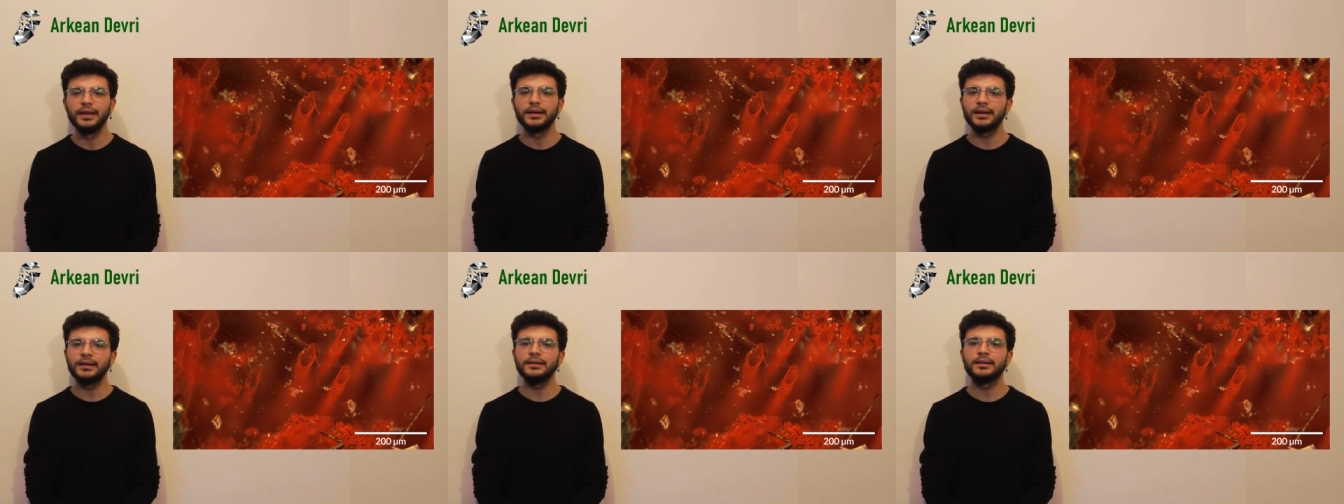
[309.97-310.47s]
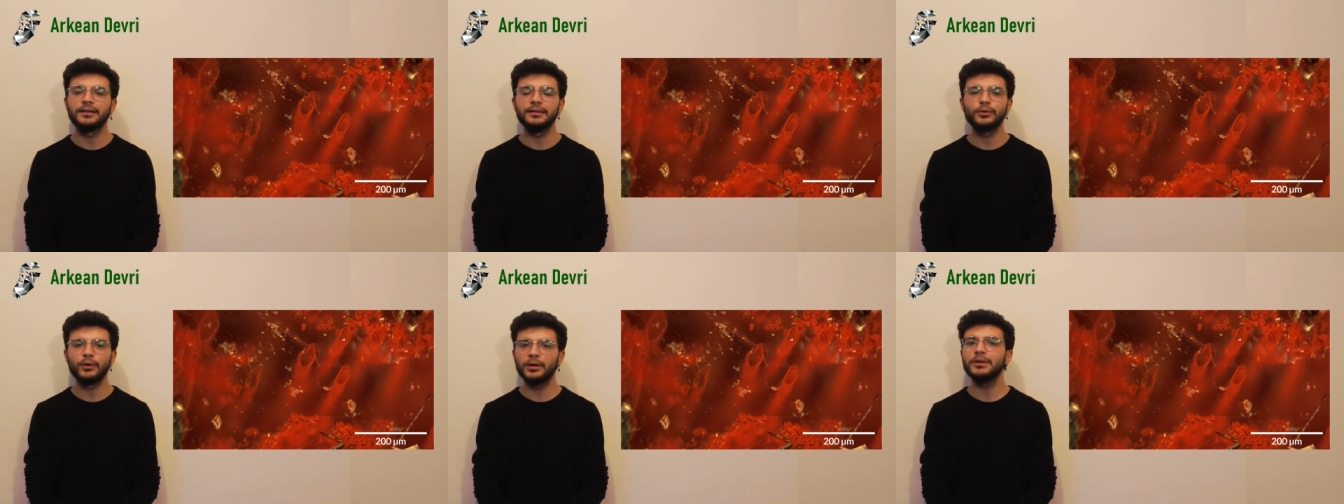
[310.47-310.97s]
Kanada'nın
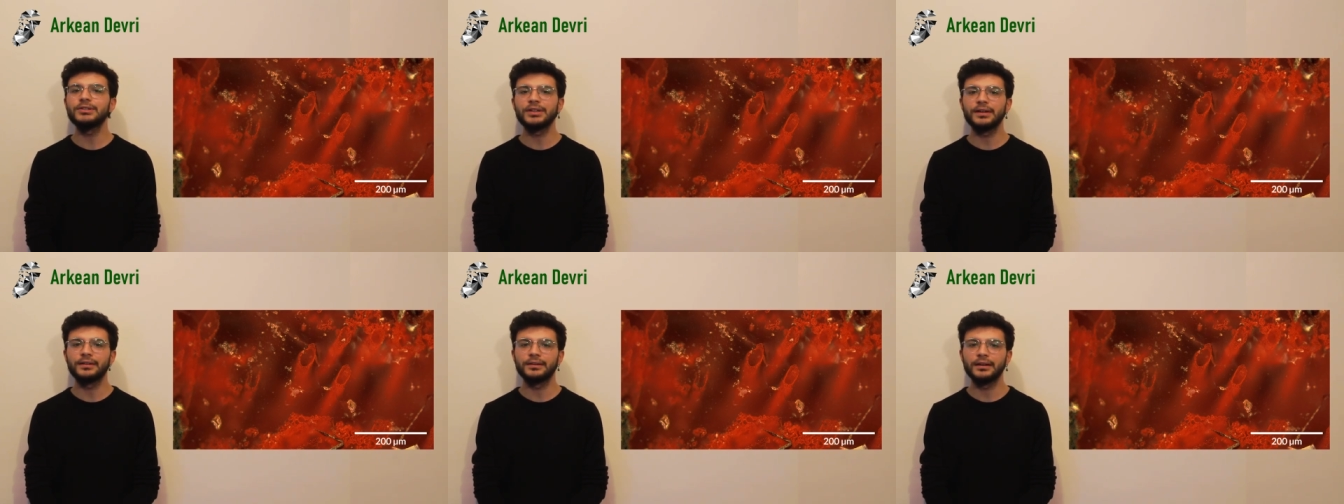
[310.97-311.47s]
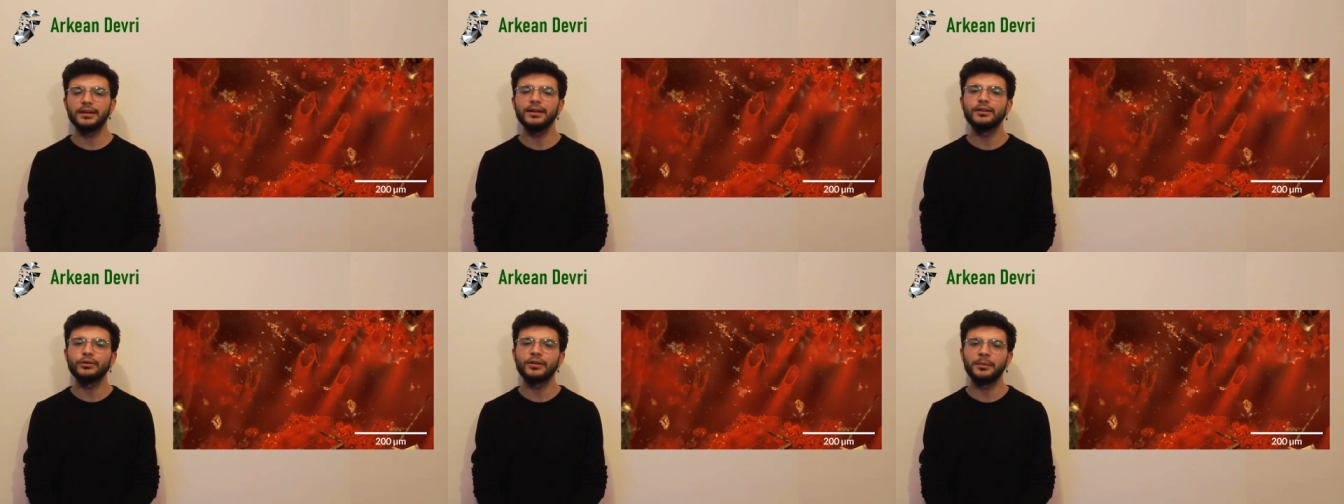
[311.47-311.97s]
Quebec şehrindeki
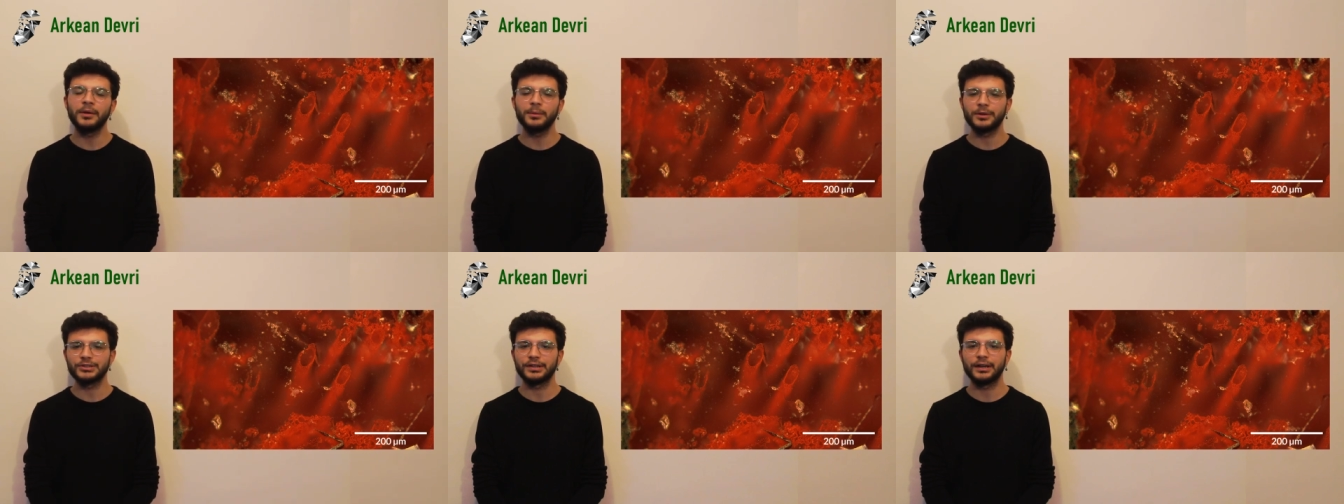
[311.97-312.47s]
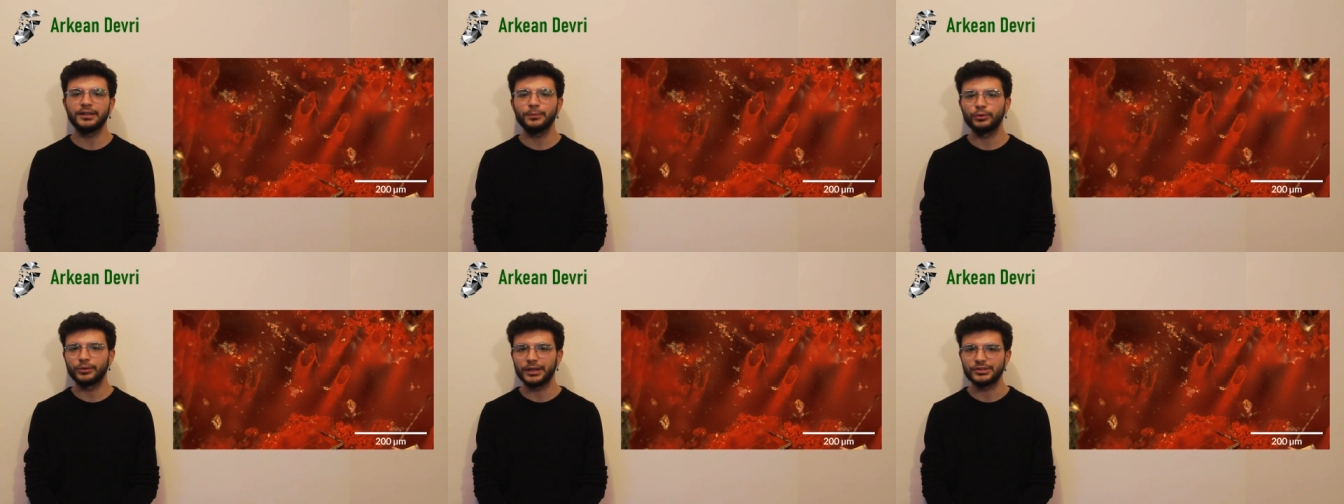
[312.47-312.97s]
hidrotermal bacalarda
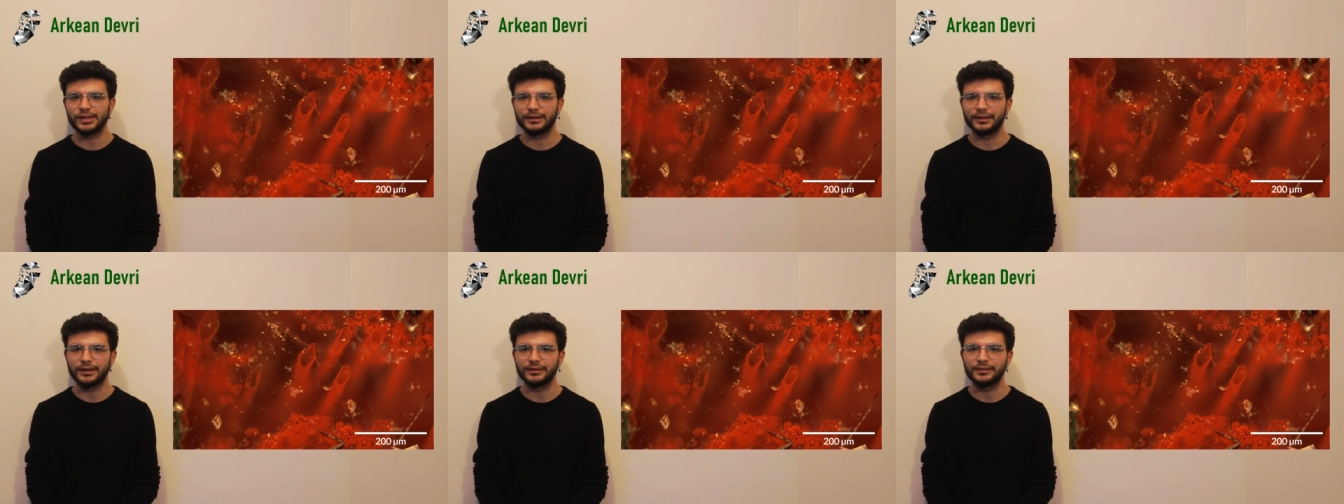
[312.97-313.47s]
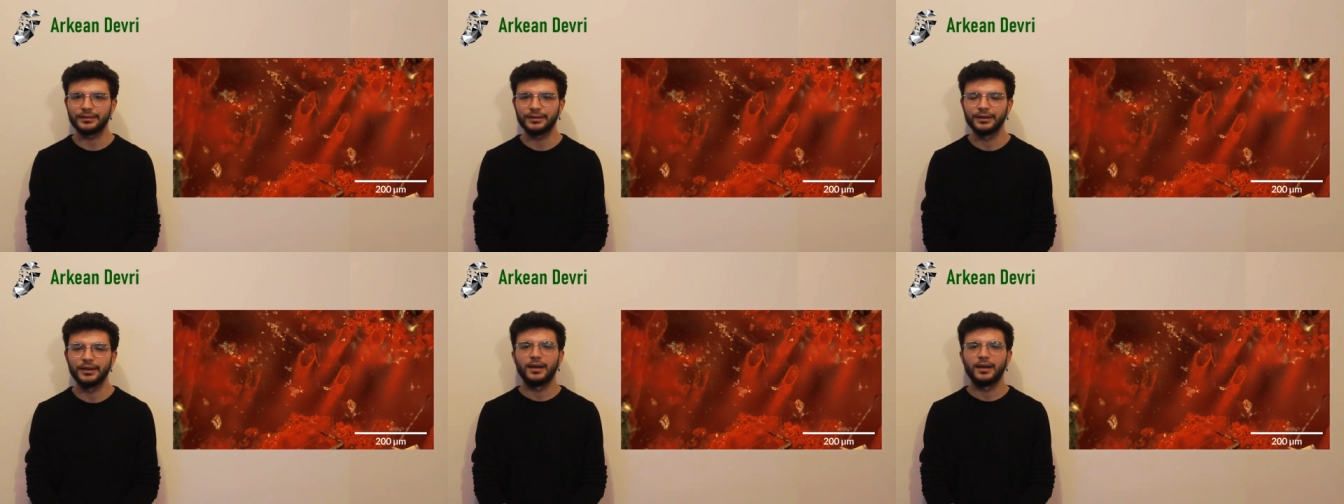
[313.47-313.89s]
bulunan canlılardır.